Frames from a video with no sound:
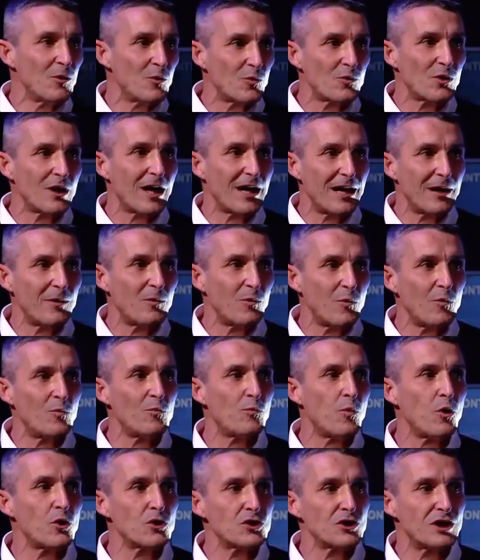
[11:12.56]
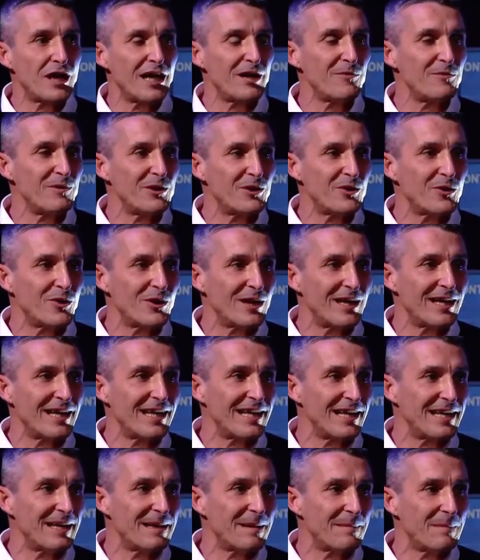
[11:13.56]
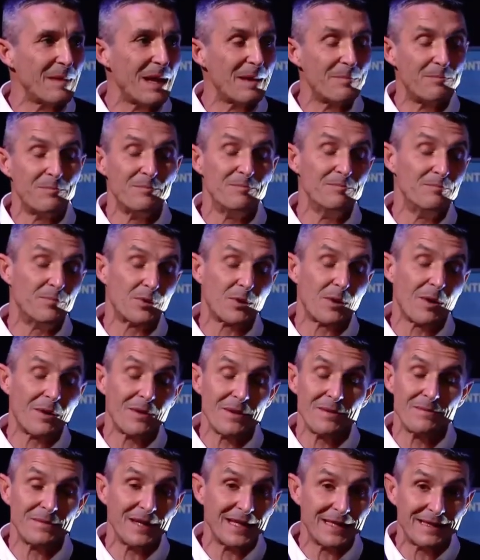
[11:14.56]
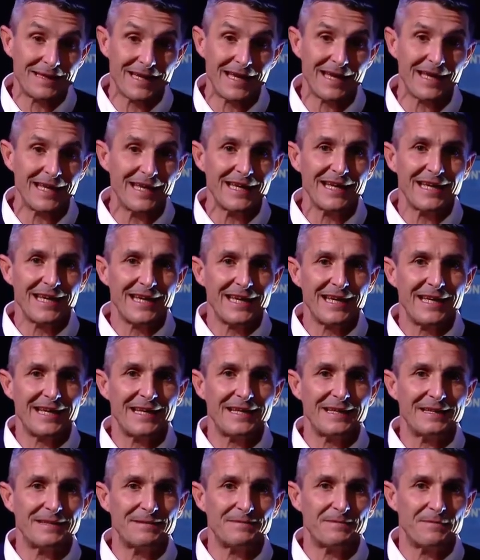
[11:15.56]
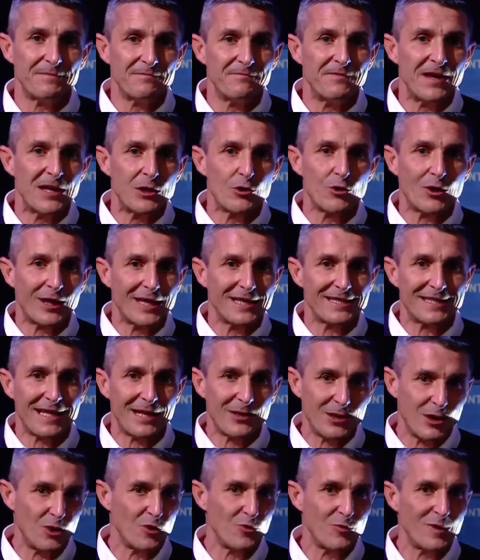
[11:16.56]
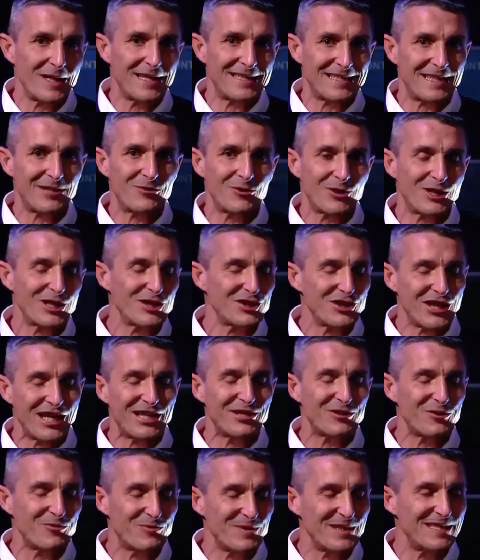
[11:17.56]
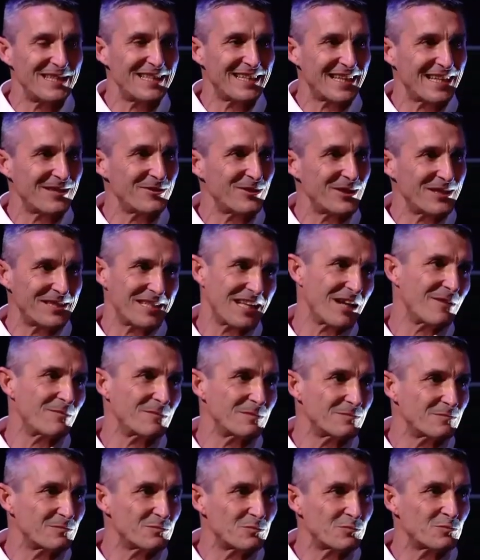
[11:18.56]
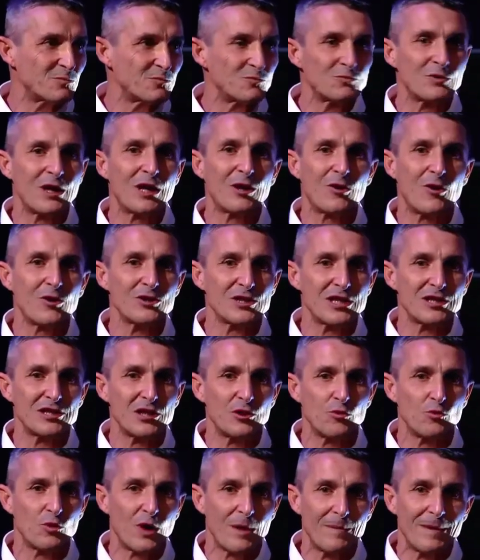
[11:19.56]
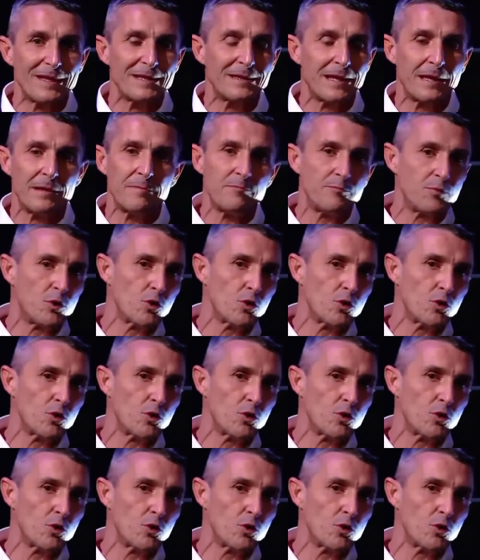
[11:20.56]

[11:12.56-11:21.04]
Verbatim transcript: un, un buon seguito e, e probabilmente eh, vedo che stanno, i numeri stanno crescendo, quindi credo che sia una cosa sicuramente in